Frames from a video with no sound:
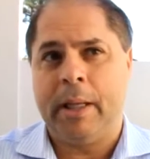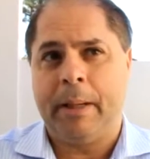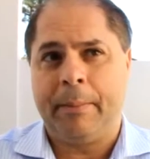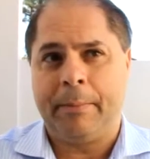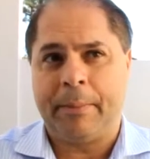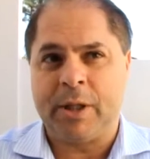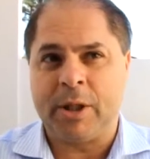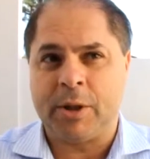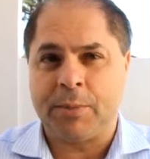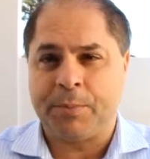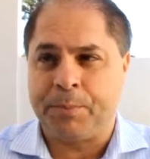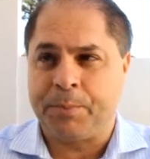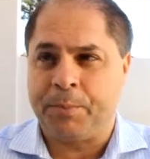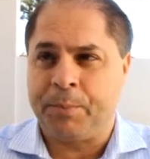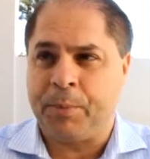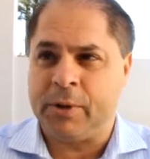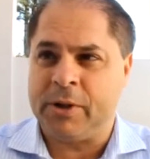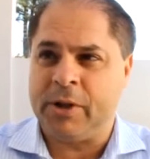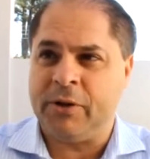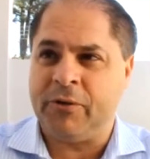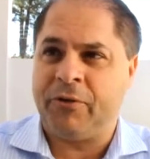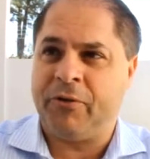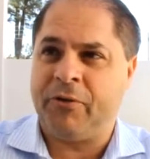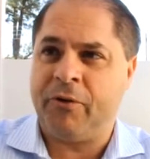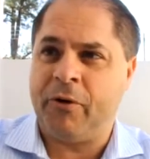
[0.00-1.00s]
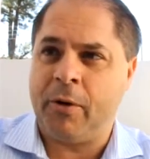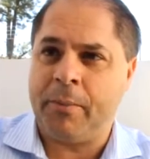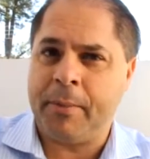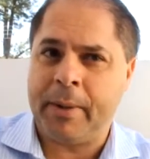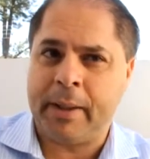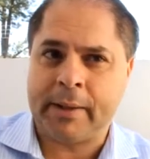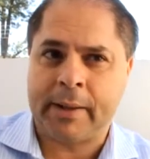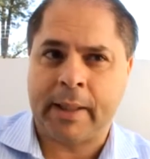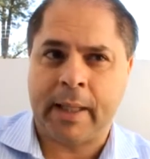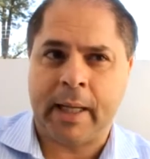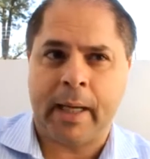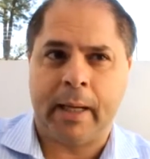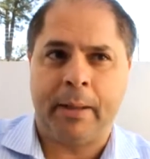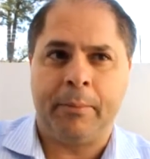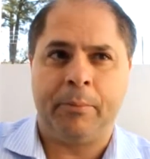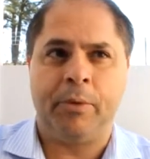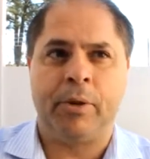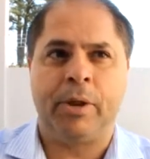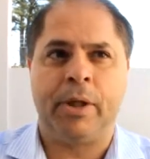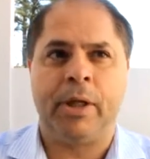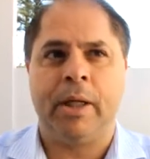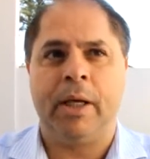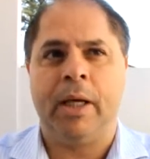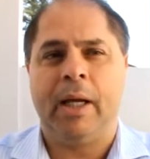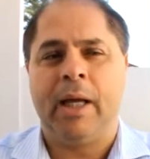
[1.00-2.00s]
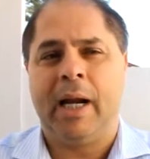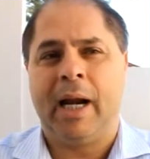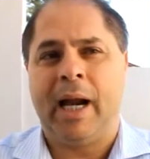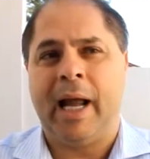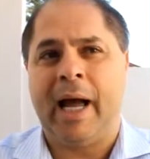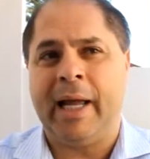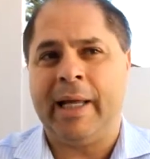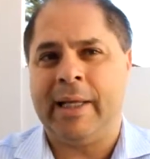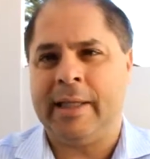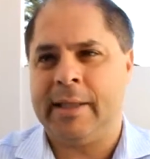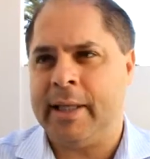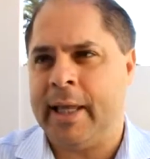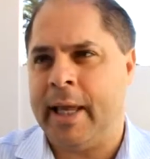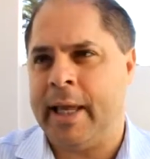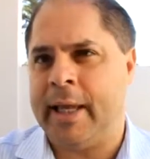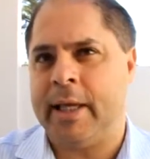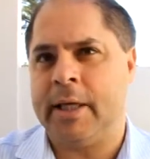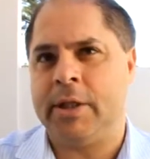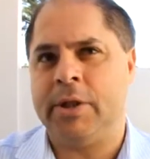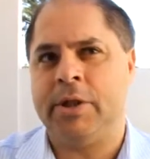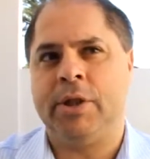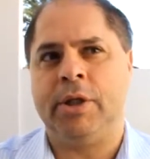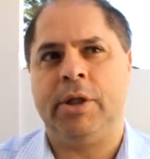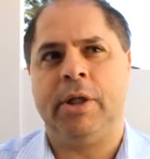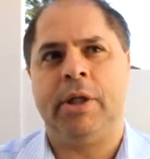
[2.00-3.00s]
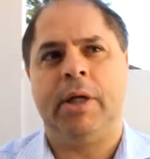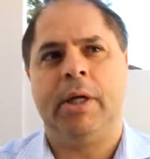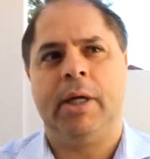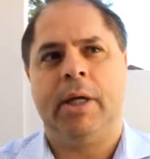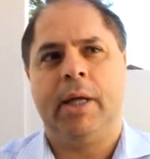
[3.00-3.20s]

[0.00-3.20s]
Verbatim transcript: para a gente poder formatar, porque a ideia de,